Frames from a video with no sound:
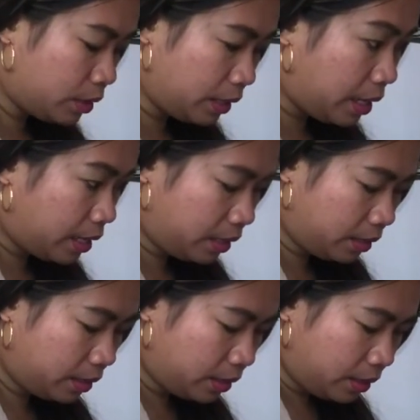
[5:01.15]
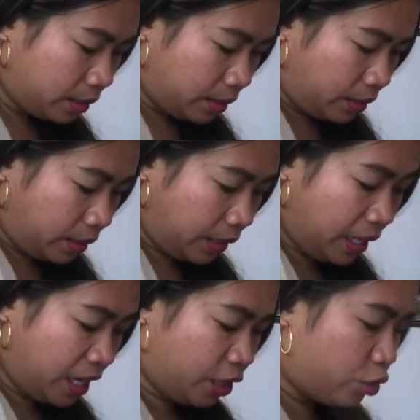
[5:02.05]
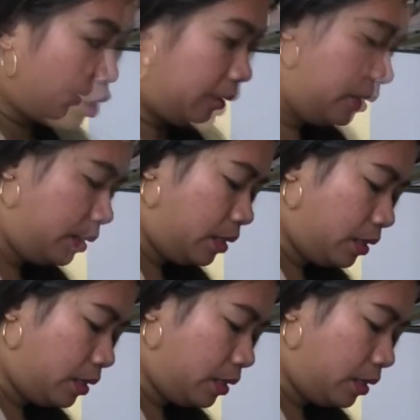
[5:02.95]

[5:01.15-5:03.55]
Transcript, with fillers: sila ilagay dyan.